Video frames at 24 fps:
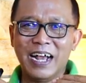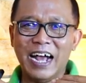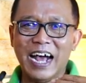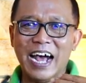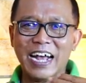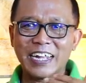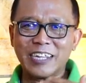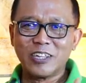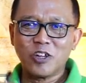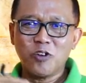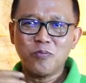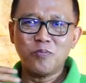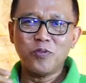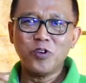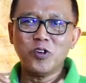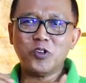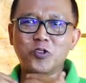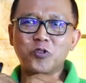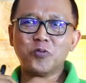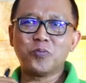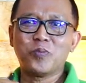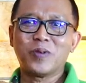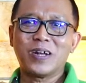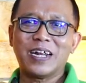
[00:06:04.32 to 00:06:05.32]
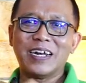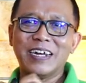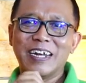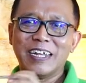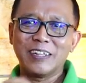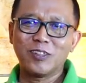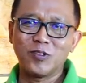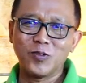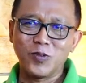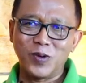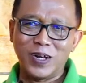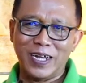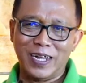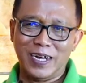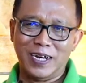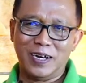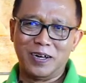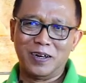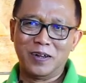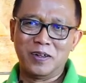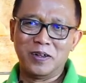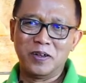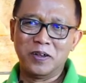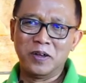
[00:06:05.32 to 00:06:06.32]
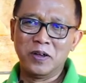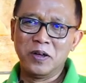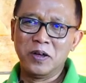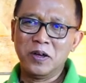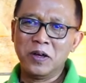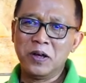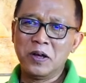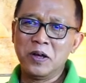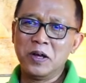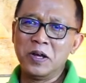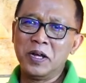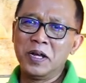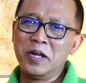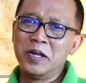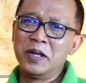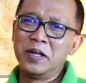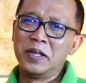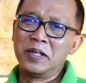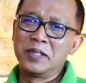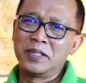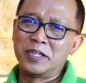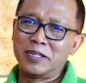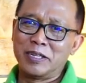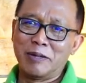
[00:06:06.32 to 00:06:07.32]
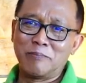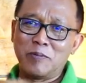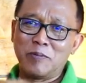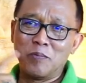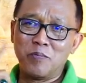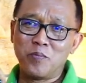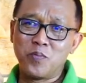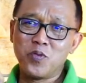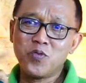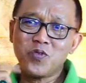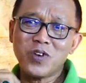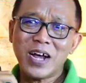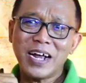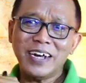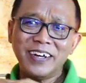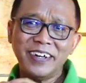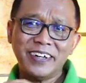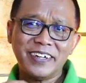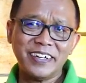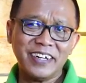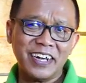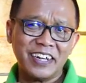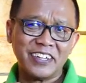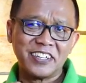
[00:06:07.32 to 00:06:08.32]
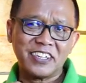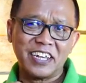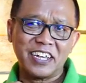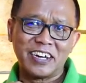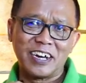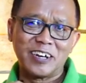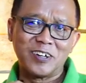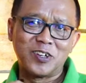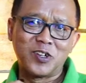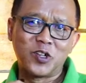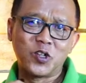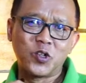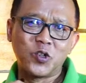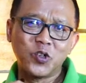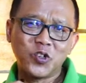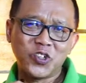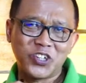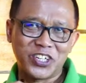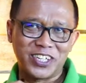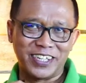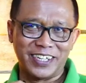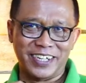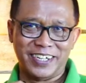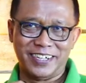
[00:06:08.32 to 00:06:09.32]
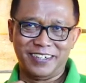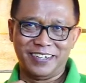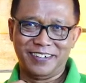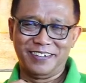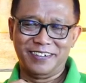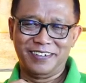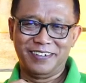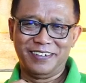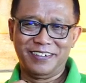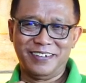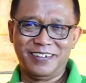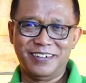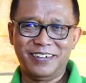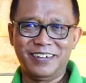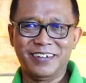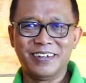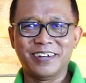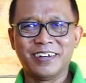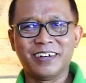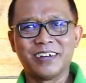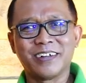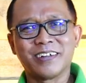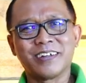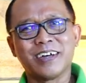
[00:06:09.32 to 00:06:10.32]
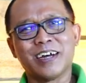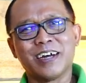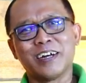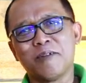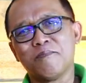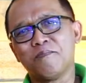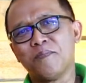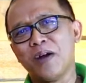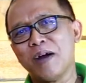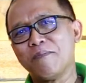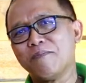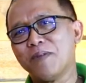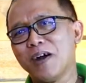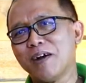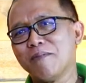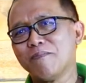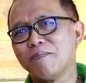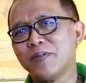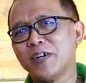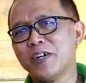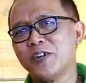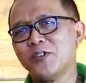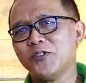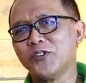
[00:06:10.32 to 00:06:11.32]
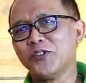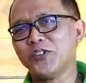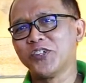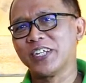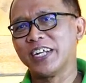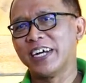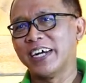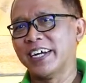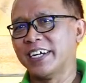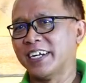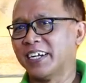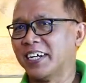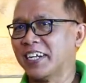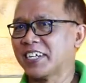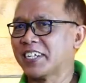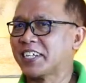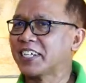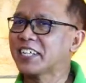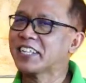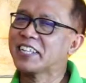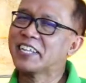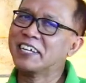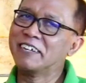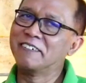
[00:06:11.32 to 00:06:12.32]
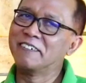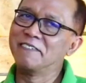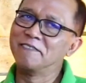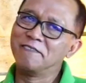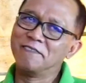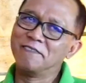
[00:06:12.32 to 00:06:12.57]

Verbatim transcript: ataupun supranatural, tetapi bukan dengan cara dusta, karena bapak pendusta adalah setan.